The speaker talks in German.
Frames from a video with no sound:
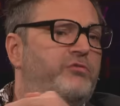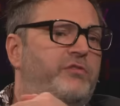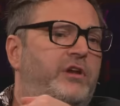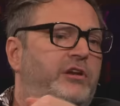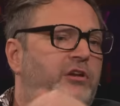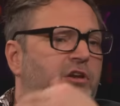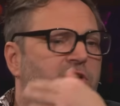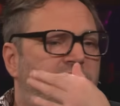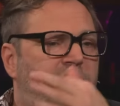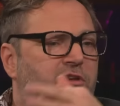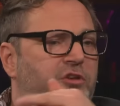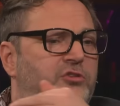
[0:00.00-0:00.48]
und
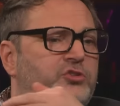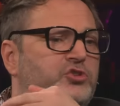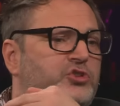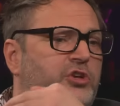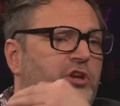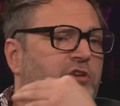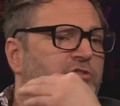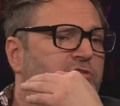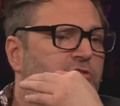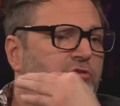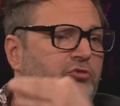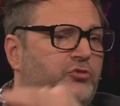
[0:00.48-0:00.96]
wenn nichts ist,
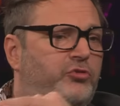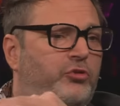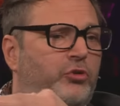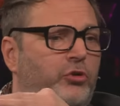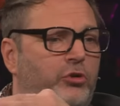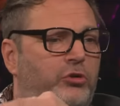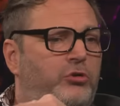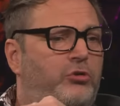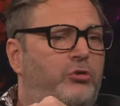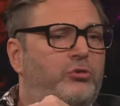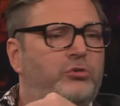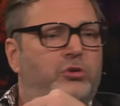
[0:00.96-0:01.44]
schickst du
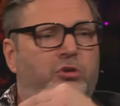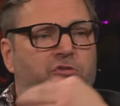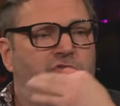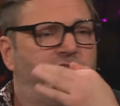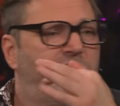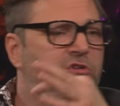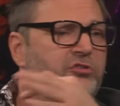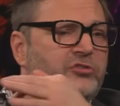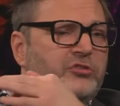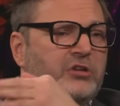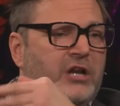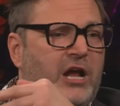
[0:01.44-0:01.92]
zurück oder
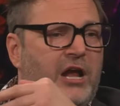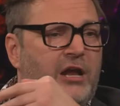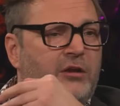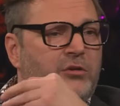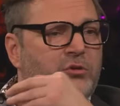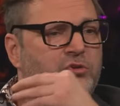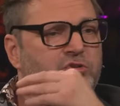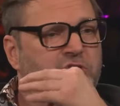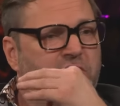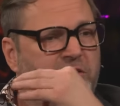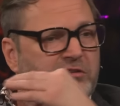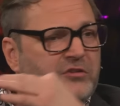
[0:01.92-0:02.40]
ziehst es
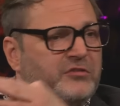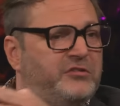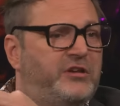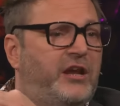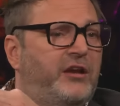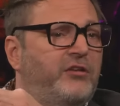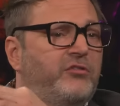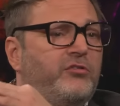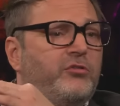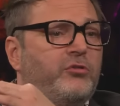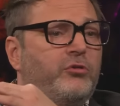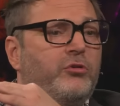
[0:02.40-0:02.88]
an und schickst es
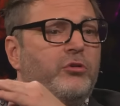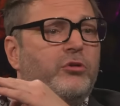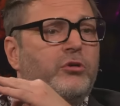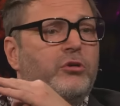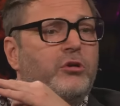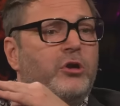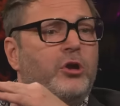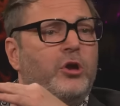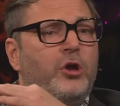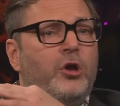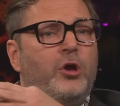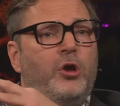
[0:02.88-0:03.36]
dann
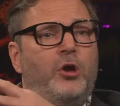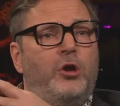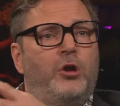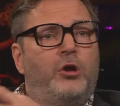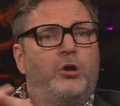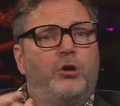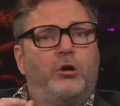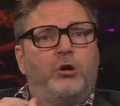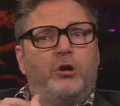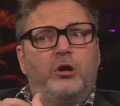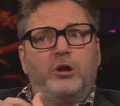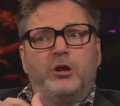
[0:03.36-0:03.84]
zurück.
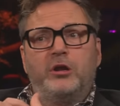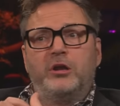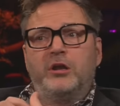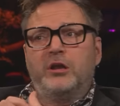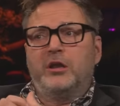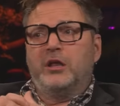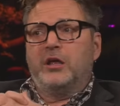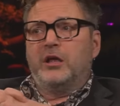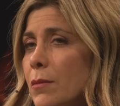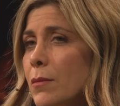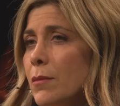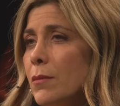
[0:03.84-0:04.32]

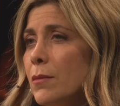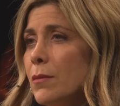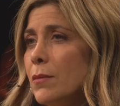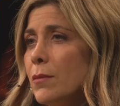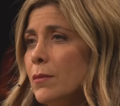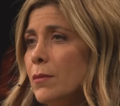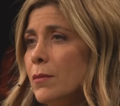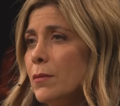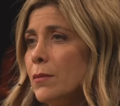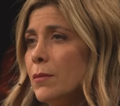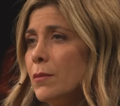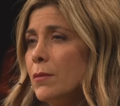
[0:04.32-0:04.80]
Und,
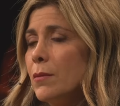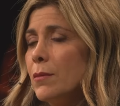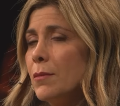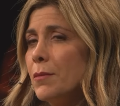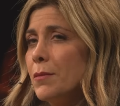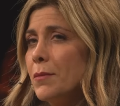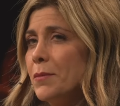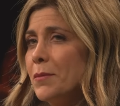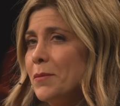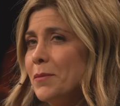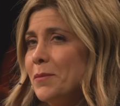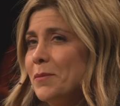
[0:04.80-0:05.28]
äh, ich,
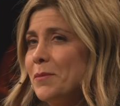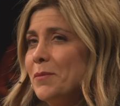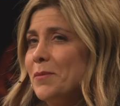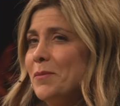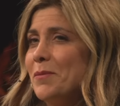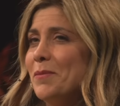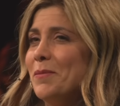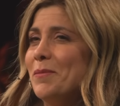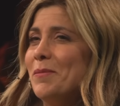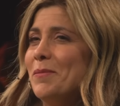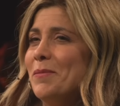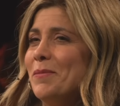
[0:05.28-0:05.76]
ich,
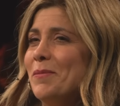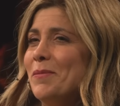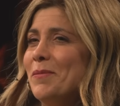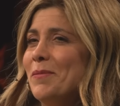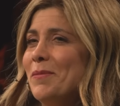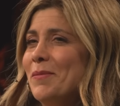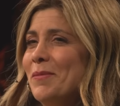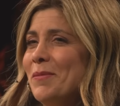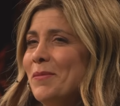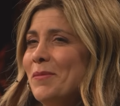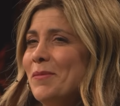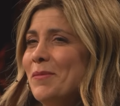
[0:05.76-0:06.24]
also
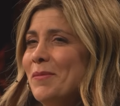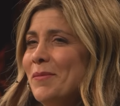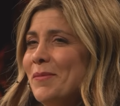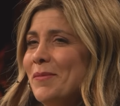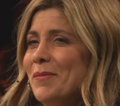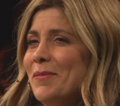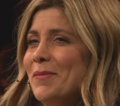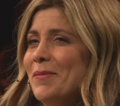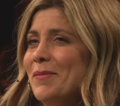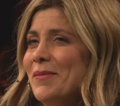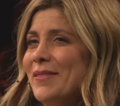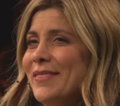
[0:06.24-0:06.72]
meine
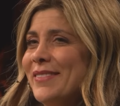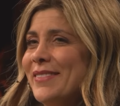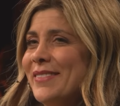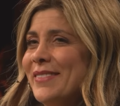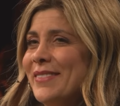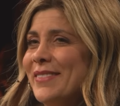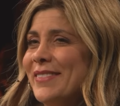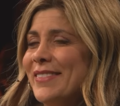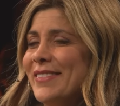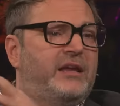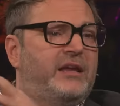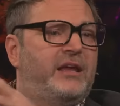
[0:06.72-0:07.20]
Frau
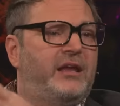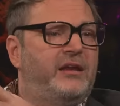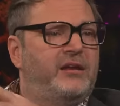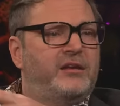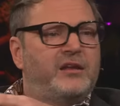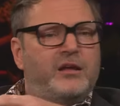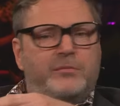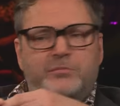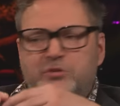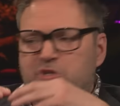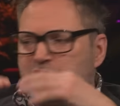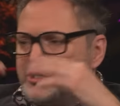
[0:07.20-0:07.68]
und
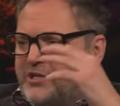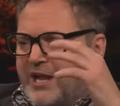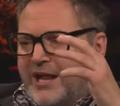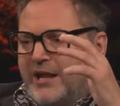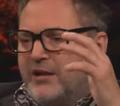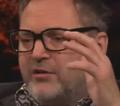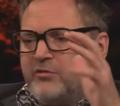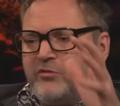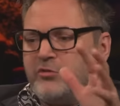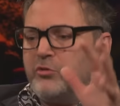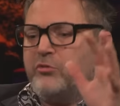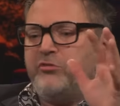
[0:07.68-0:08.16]
Kinder
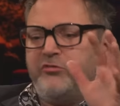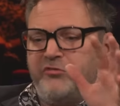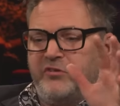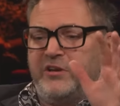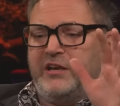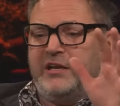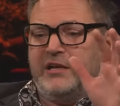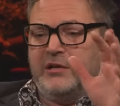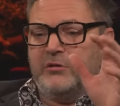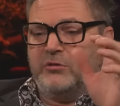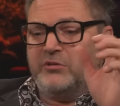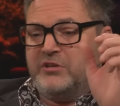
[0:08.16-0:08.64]
bestellen so
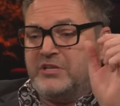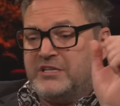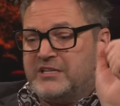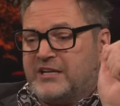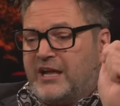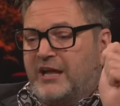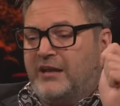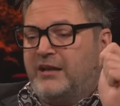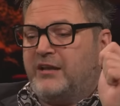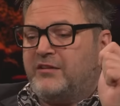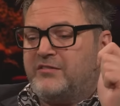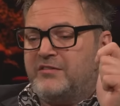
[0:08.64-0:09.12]
viele und ich
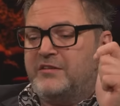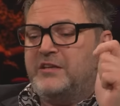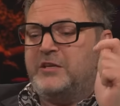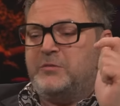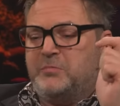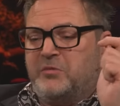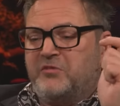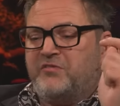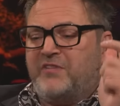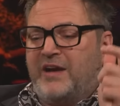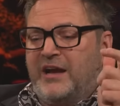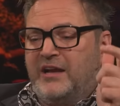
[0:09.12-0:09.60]
kann das
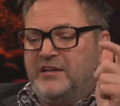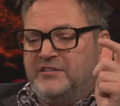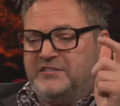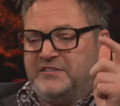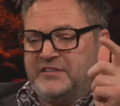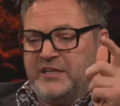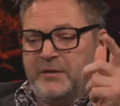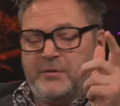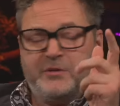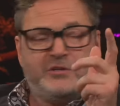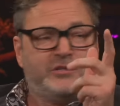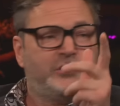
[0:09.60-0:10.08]
nicht
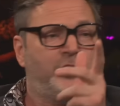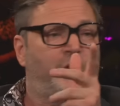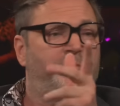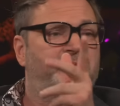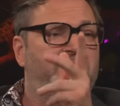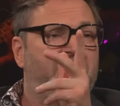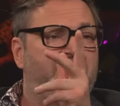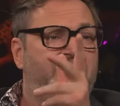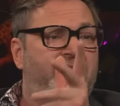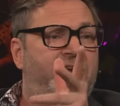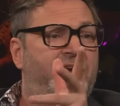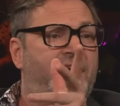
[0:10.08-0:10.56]
beweisen, aber ich
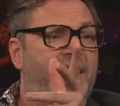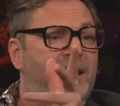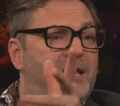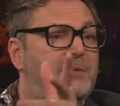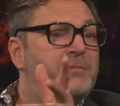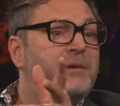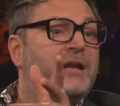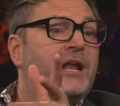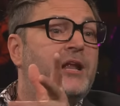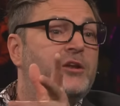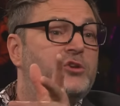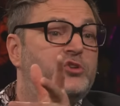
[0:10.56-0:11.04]
glaube, der
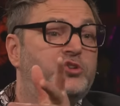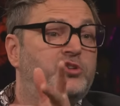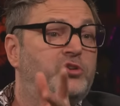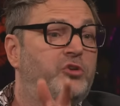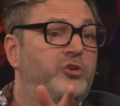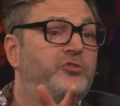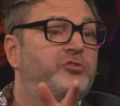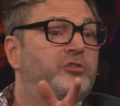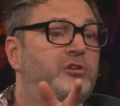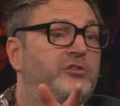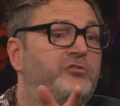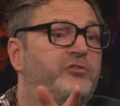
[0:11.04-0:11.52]
DHL-Mann hat einen
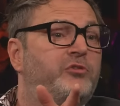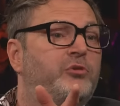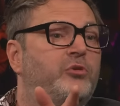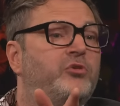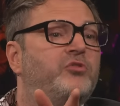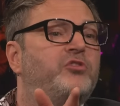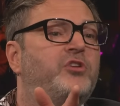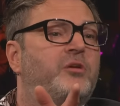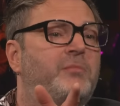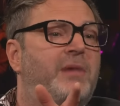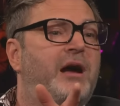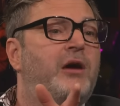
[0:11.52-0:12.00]
Schlüssel von
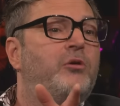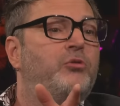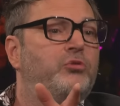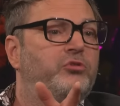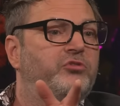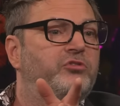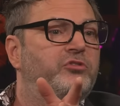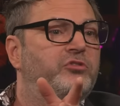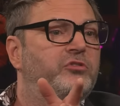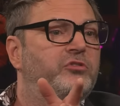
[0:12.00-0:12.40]
unserem Haus.